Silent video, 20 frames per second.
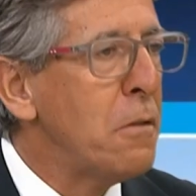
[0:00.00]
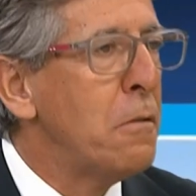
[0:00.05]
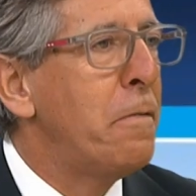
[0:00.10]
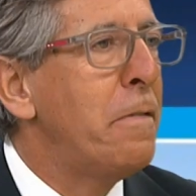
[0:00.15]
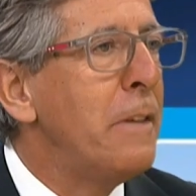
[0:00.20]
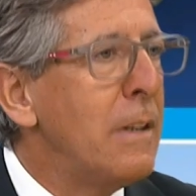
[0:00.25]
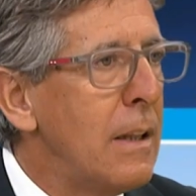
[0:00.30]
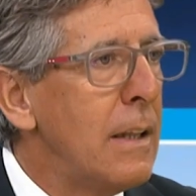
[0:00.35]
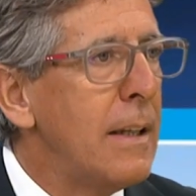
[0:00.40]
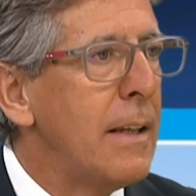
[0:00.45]
de
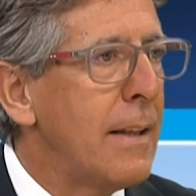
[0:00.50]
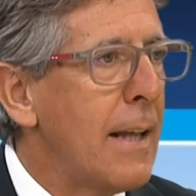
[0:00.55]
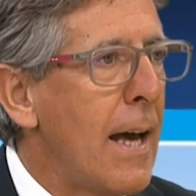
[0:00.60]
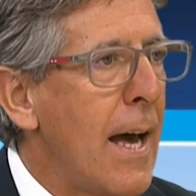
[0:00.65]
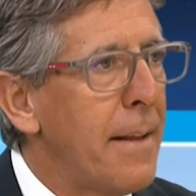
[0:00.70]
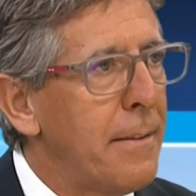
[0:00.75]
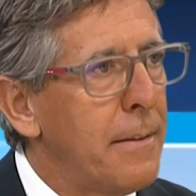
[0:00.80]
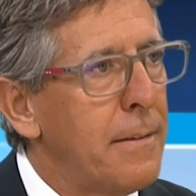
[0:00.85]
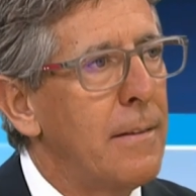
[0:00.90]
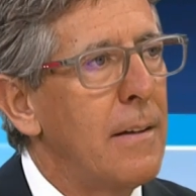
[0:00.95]

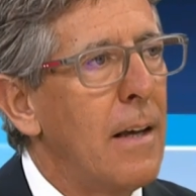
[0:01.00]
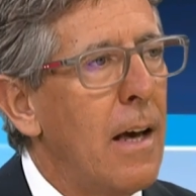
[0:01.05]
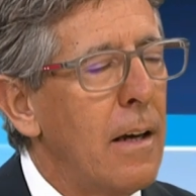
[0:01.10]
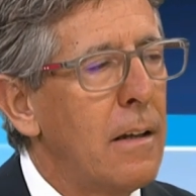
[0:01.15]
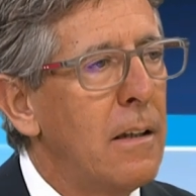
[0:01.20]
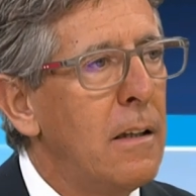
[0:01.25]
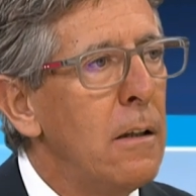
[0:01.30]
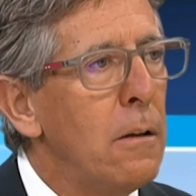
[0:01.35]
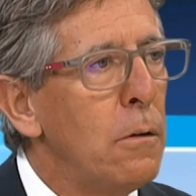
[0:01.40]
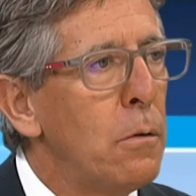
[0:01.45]
fidelidade
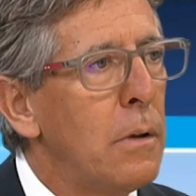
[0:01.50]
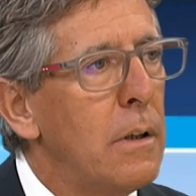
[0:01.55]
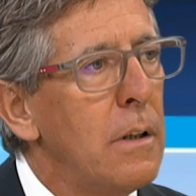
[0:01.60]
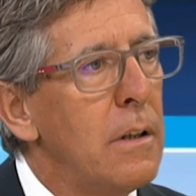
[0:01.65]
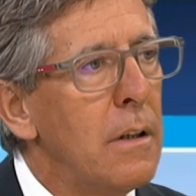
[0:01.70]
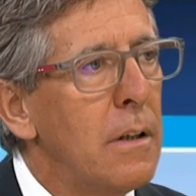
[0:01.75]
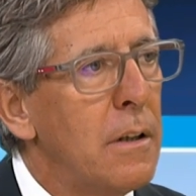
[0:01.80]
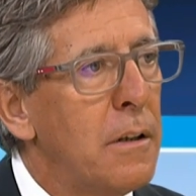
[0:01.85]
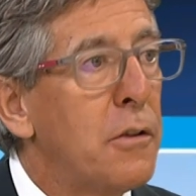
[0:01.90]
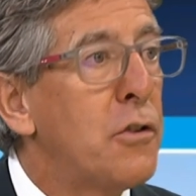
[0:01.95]
àquilo
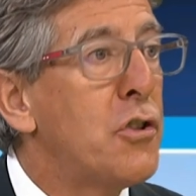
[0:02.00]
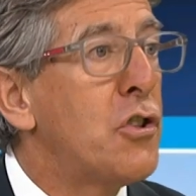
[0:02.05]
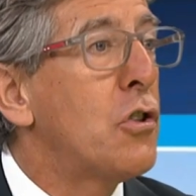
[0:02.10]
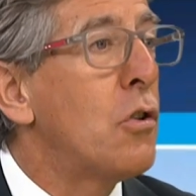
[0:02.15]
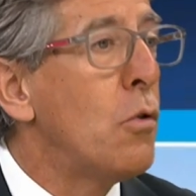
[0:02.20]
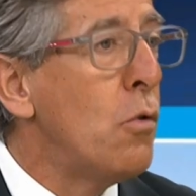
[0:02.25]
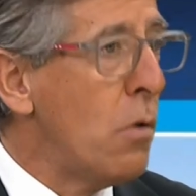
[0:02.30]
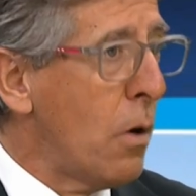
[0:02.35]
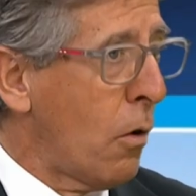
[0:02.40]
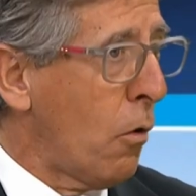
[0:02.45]
que, que chegou a